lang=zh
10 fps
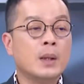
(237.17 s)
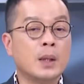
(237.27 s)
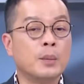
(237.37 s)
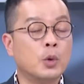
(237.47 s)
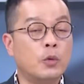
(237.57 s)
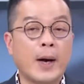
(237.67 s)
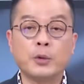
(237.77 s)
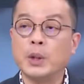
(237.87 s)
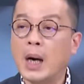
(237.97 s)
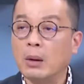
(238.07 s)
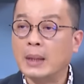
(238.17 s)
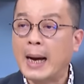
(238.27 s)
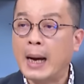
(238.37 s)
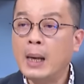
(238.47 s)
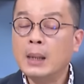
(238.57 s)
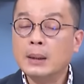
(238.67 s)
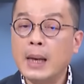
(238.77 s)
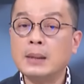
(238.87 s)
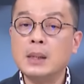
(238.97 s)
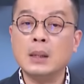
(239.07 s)
你无法去告他，
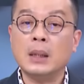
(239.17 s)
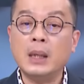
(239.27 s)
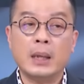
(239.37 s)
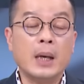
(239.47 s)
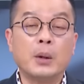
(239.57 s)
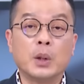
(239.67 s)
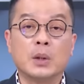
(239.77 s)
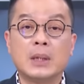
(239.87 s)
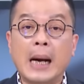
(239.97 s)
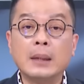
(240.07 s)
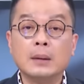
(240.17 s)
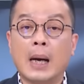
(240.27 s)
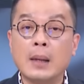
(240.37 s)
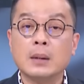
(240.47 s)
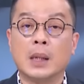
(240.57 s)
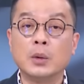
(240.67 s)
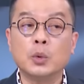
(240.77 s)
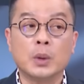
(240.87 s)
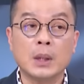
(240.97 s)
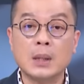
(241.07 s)
但是你也要有相当程
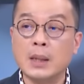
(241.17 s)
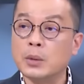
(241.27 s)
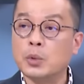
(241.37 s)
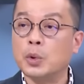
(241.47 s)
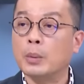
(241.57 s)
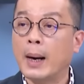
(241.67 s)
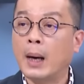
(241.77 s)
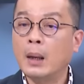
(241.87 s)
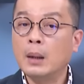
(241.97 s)
度的证据嘛。